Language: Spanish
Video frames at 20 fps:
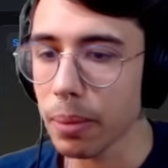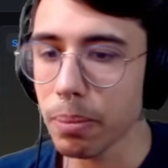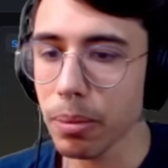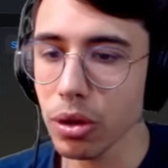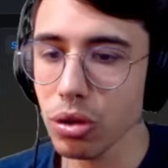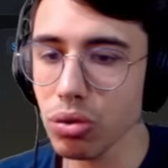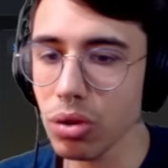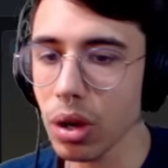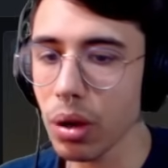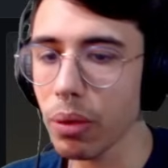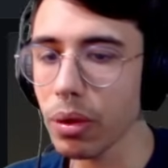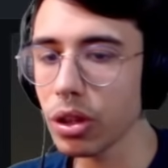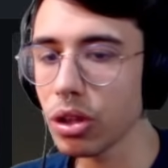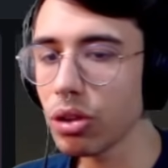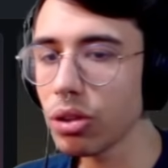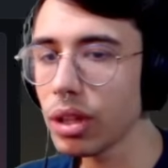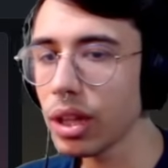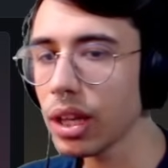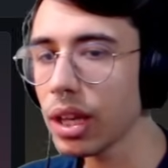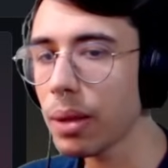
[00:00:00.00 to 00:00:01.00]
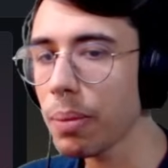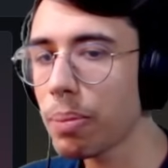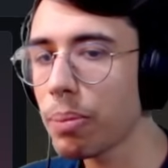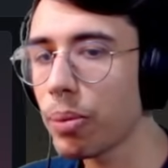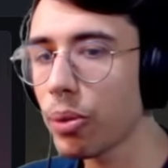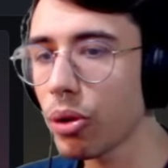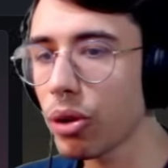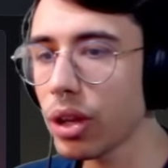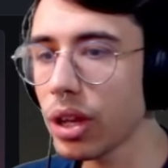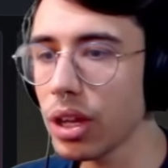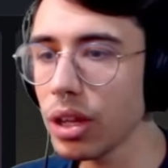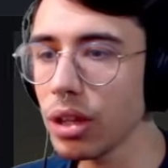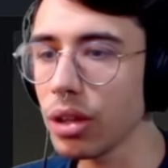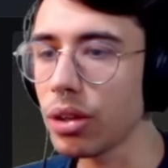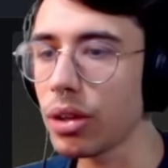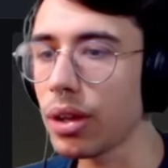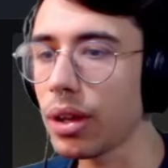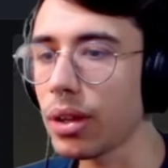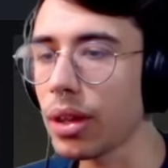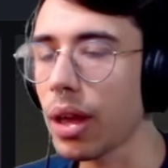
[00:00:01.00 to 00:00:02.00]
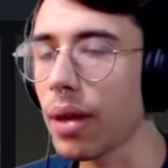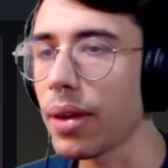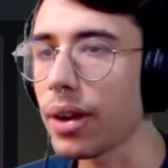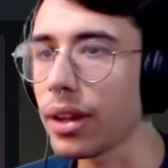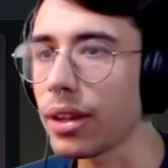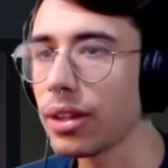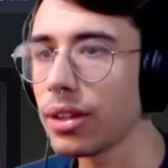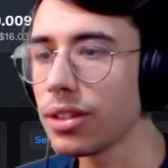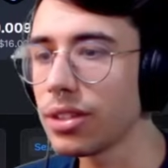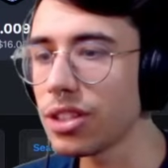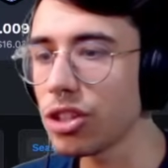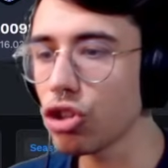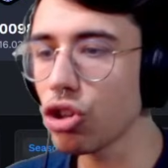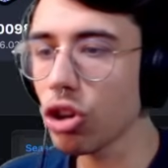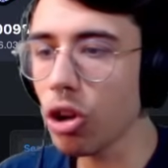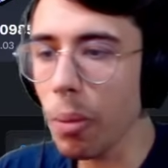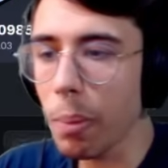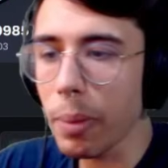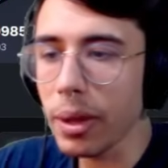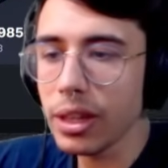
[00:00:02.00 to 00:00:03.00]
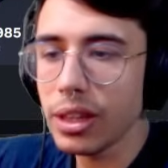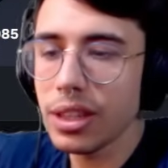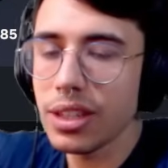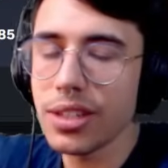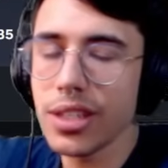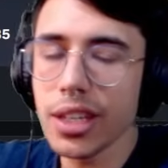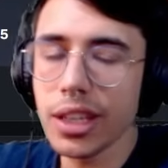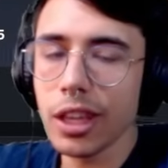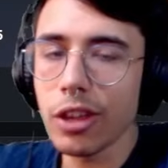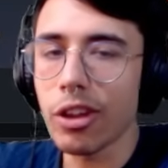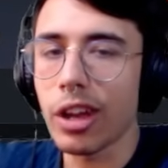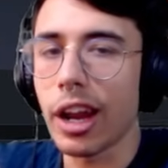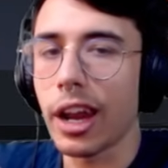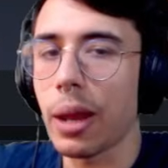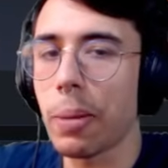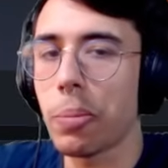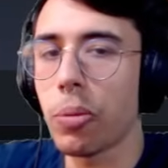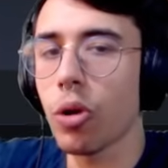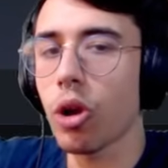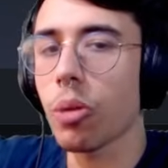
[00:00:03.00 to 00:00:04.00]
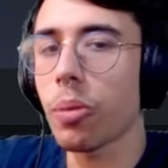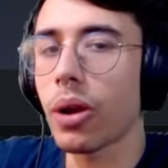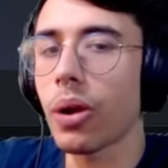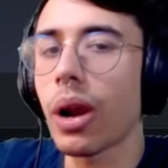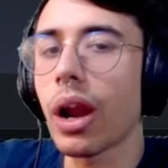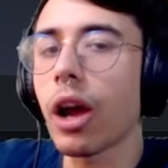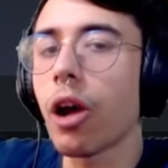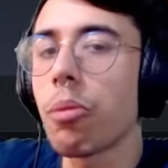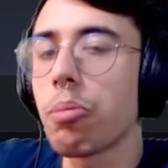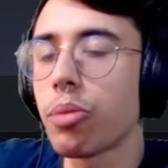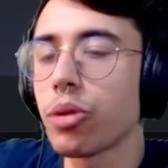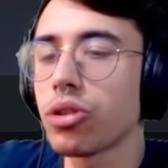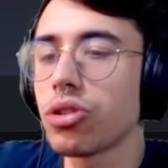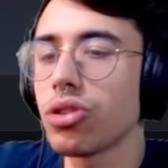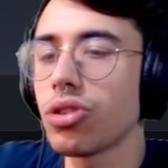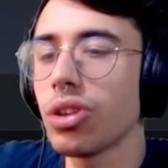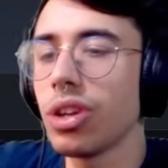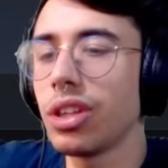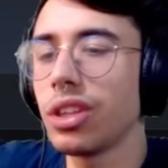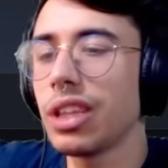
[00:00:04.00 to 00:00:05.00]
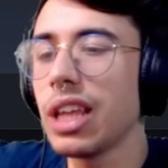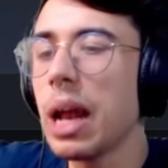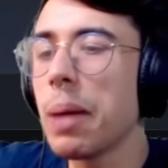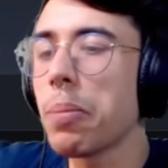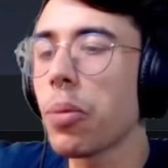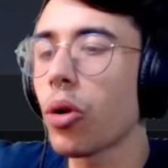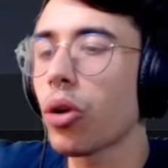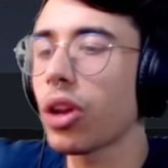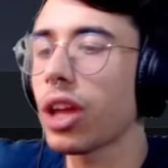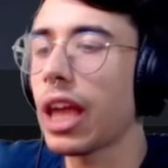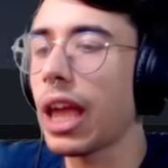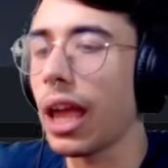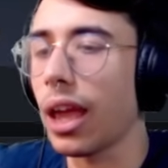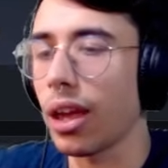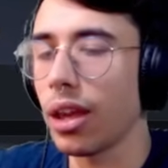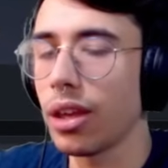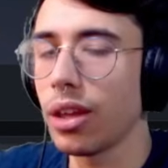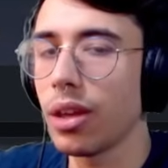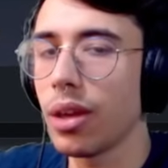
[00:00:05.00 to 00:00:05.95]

Pero es una cuestión de que, ¿por qué? A ver, si yo con 27 dólares puedo armar una composición entera, ¿por qué?